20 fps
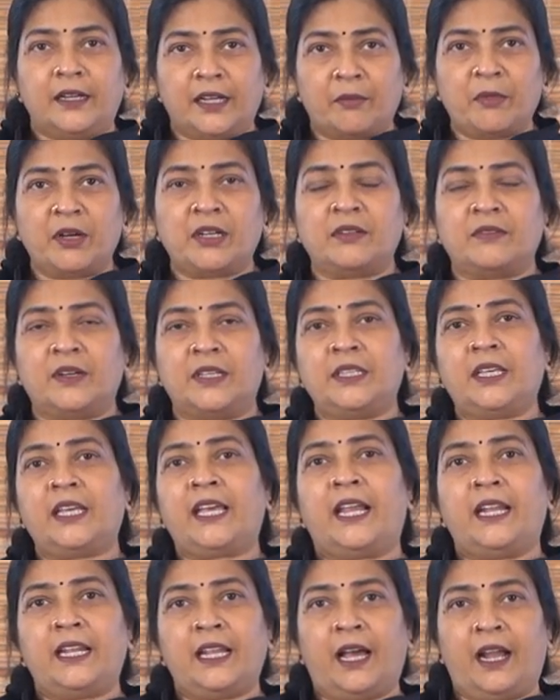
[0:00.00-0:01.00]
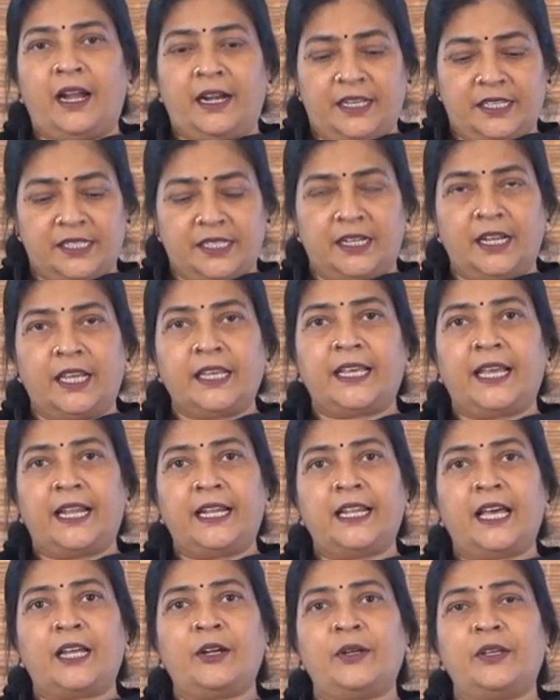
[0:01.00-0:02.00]
நமக்கு வந்து என்ன ஆயிடுச்சுன்னா
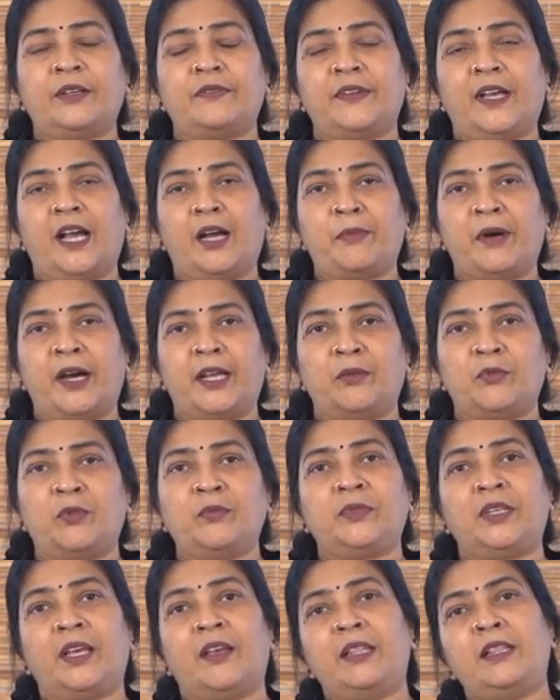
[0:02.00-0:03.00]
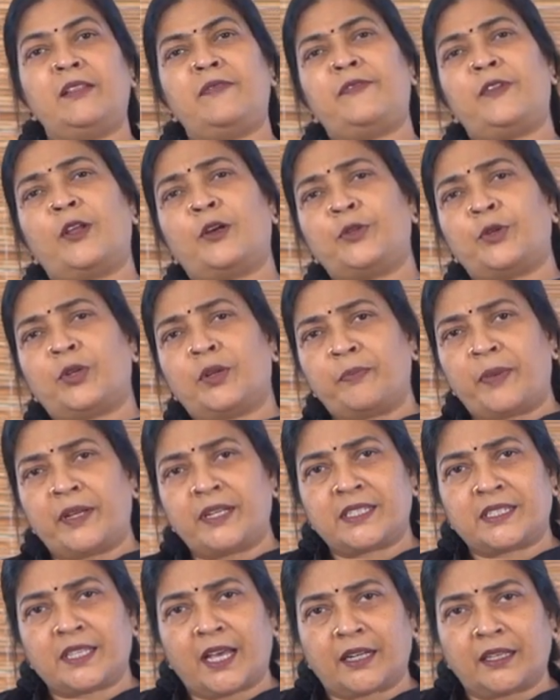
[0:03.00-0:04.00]
எல்லாருடைய வியாபாரமும் எவ்வளோ தூரம்
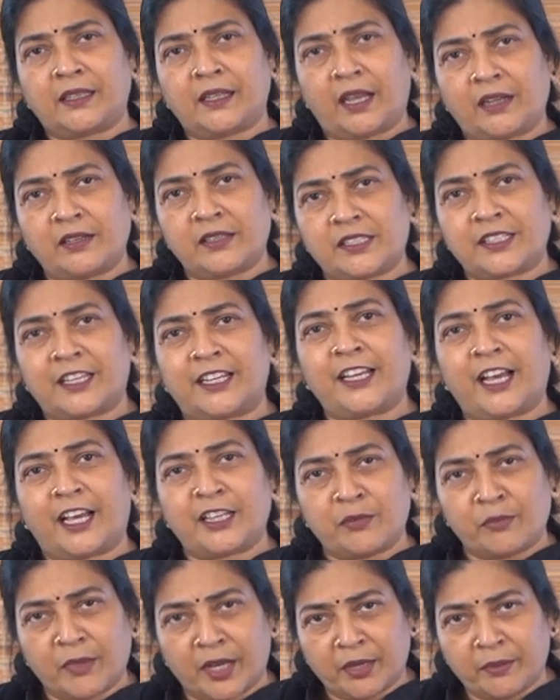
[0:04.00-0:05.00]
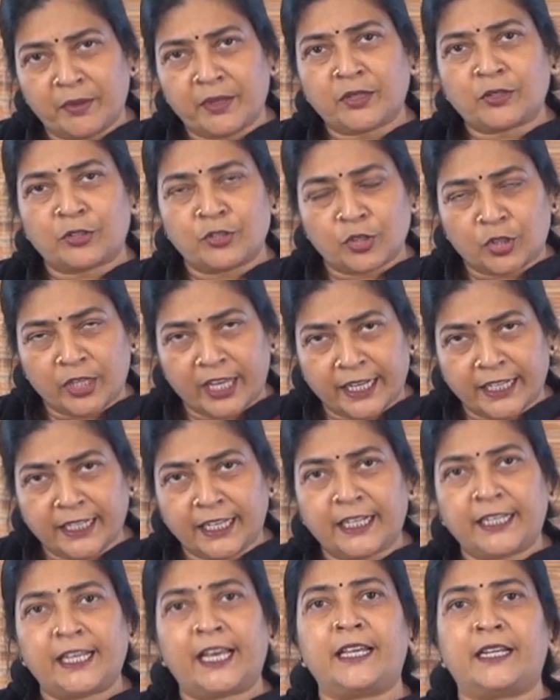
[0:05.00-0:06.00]
பெருசாக இருந்தாலும் சரி அது மறுபடியும் கொஞ்சம்
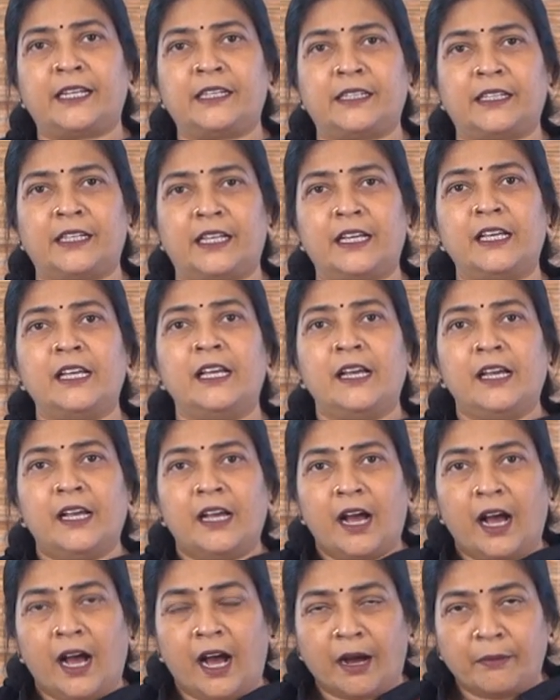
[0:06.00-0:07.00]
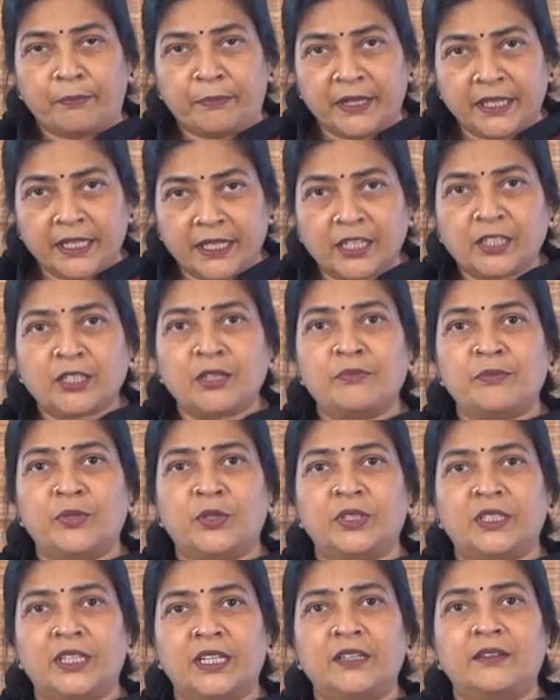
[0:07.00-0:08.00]
இறங்கிட்டே இருந்தது அப்படி
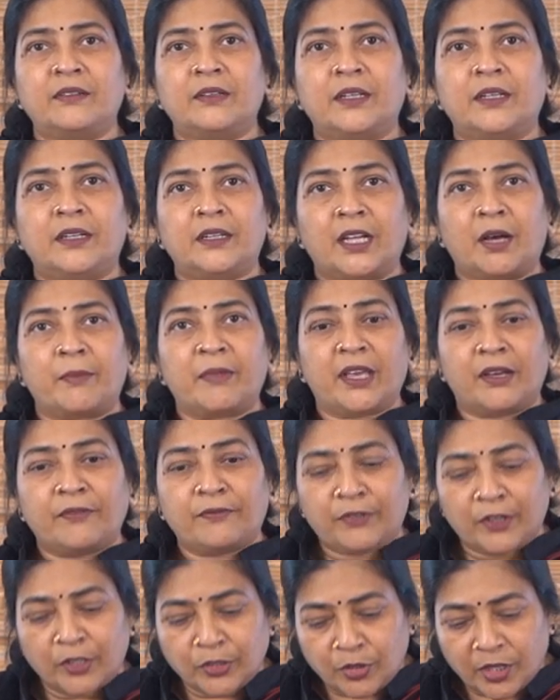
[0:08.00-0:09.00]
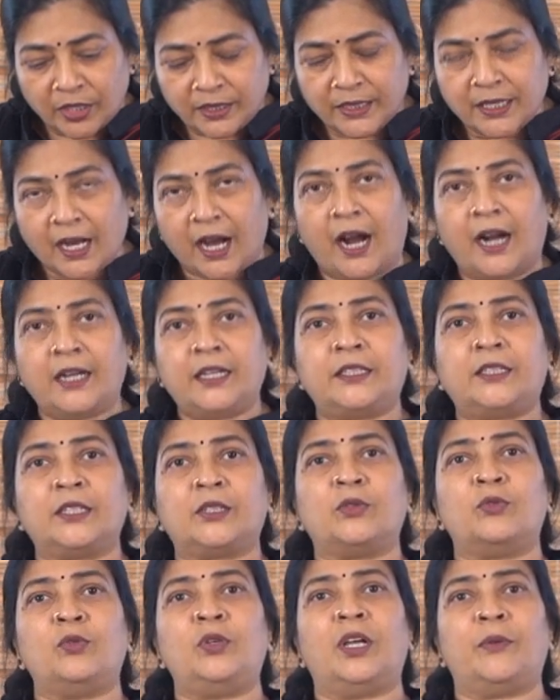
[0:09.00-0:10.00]
இருக்கும்போது நம்ம எவ்வளோ தூரத்துக்கு
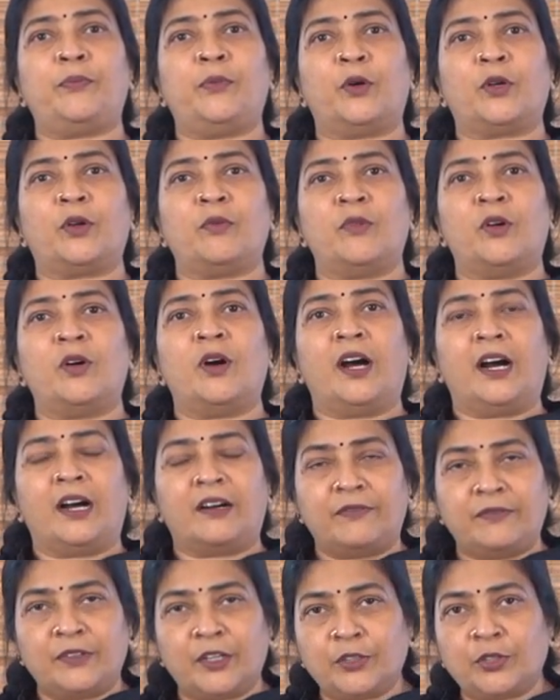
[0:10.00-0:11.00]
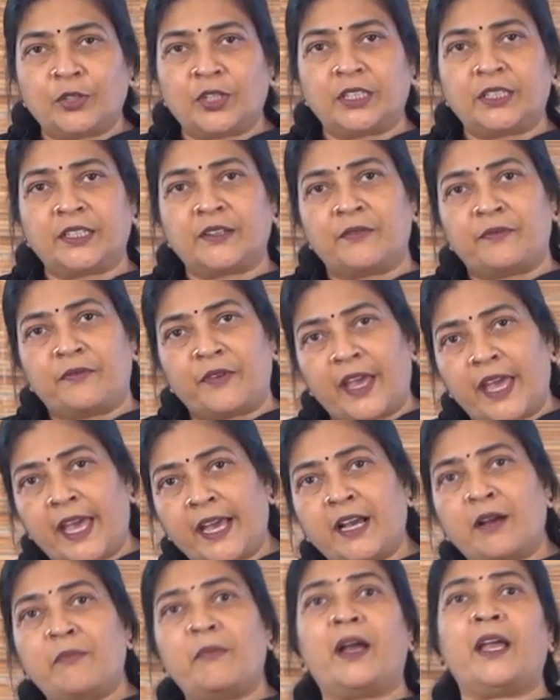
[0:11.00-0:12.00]
ஆழத்துக்கு உள்ளே போகிறோமோ அவ்வளோ தூரத்துக்கு
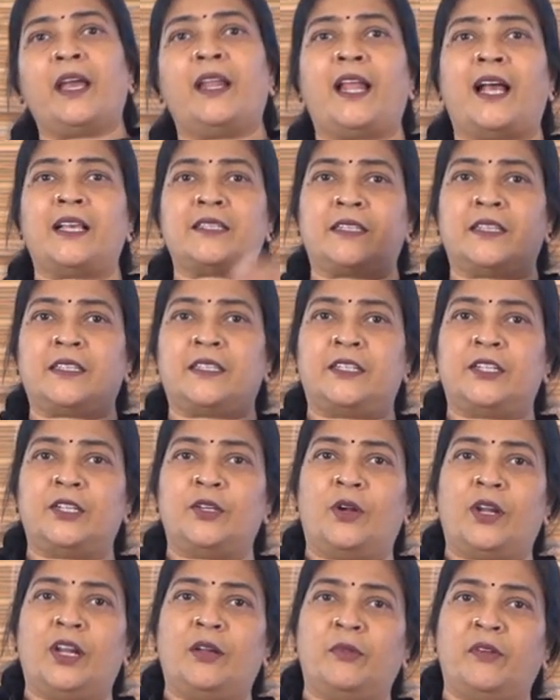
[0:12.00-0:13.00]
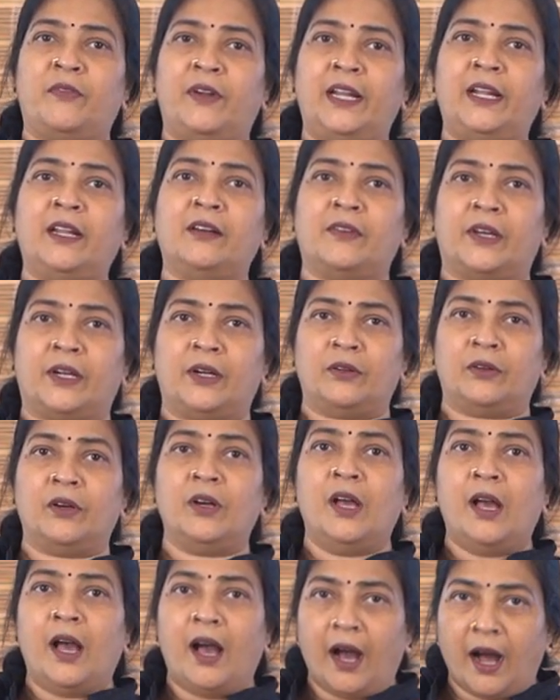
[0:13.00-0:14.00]
வேகமாக எலாஸ்டிசிட்டியோடு நம்ம வெளியில் வரணும்
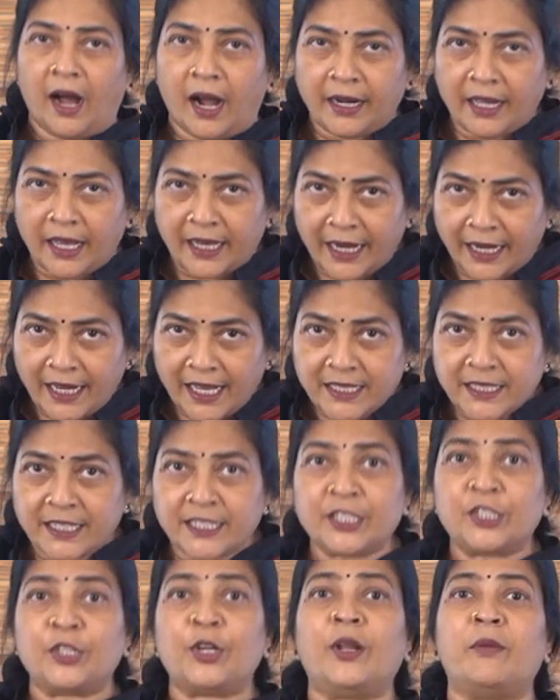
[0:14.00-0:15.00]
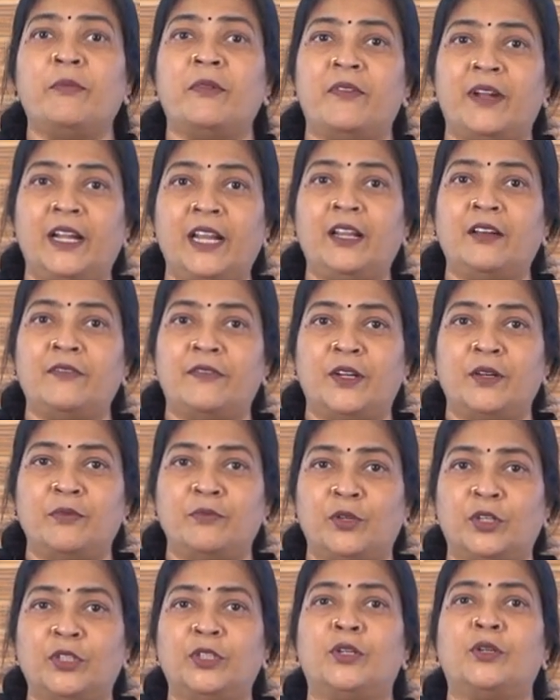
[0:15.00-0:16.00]
ஆனால் எலாஸ்டிசிட்டி நம்ம வெளியில்
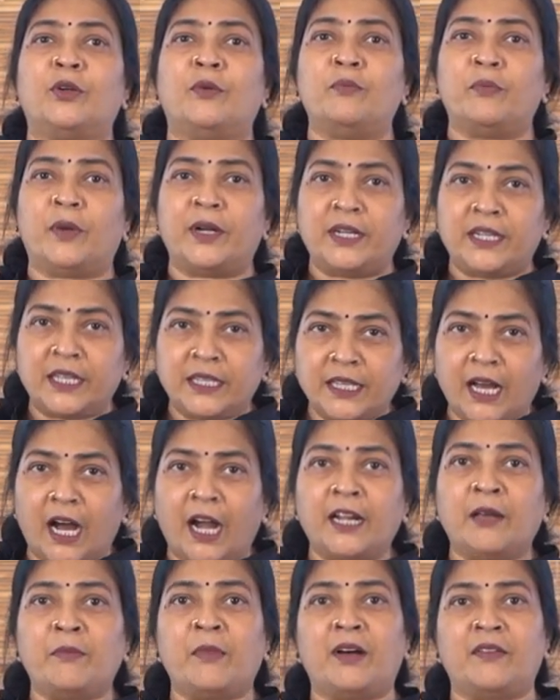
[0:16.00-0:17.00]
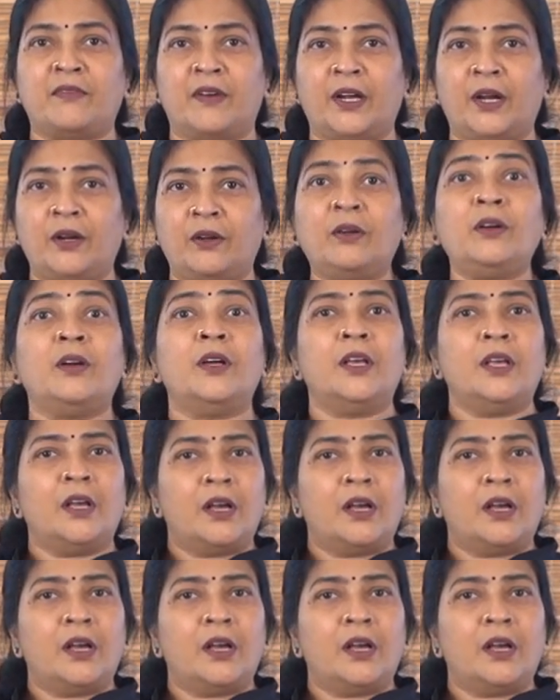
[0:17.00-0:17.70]
வரும்போது ரொம்ப நிதானமாக வரணும்